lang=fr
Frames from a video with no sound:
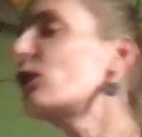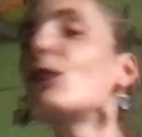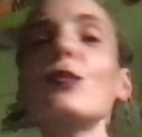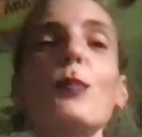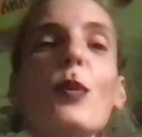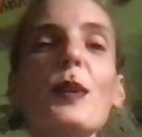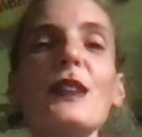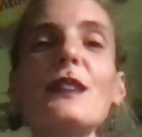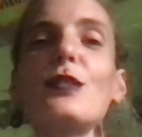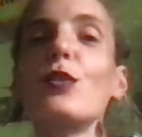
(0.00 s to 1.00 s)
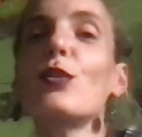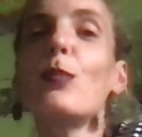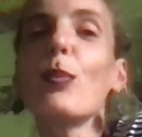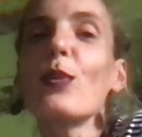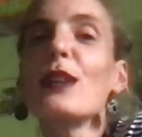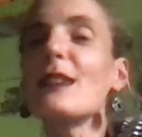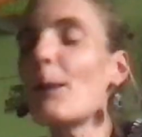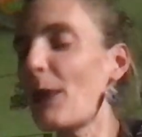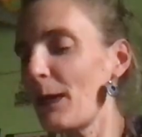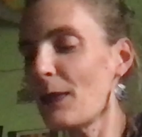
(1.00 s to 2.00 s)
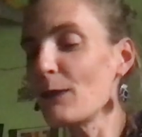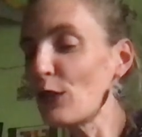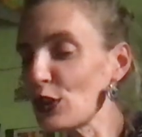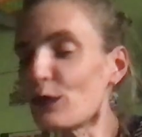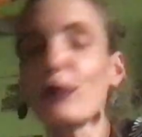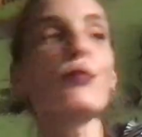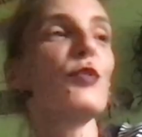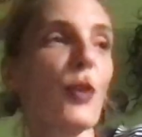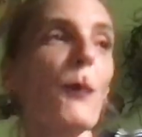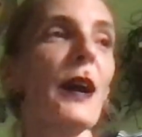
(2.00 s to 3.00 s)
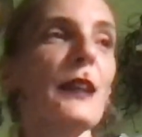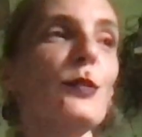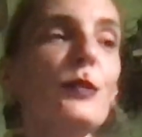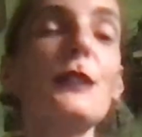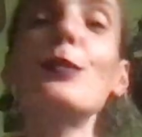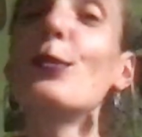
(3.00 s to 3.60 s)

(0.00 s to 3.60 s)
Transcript: nous promet des 10 de coupe, on les a pas. Bah, moi, je vais vous en parler du 10 de